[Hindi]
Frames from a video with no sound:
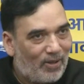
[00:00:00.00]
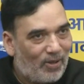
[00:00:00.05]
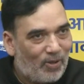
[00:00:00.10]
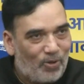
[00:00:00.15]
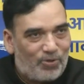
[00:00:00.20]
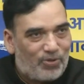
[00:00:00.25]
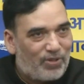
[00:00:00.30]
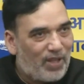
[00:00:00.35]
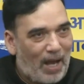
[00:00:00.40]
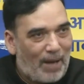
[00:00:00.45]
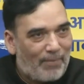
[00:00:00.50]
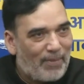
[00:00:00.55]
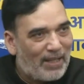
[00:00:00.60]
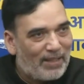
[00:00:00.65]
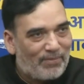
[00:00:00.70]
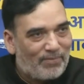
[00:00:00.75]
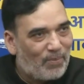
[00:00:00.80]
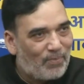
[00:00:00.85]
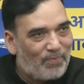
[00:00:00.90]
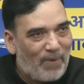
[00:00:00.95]
उससे आम
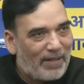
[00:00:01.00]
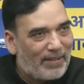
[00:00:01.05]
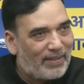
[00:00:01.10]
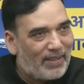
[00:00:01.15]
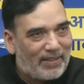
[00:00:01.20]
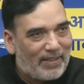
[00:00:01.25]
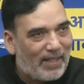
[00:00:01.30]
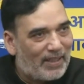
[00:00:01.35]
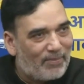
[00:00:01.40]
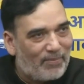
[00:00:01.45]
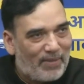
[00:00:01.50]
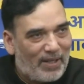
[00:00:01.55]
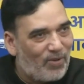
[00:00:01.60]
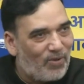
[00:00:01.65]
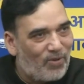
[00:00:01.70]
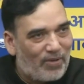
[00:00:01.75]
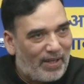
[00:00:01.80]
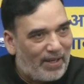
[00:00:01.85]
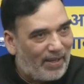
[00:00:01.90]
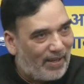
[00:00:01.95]
आदमी पार्टी खत्म नहीं
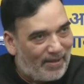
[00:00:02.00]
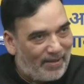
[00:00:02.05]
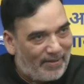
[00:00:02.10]
हो गई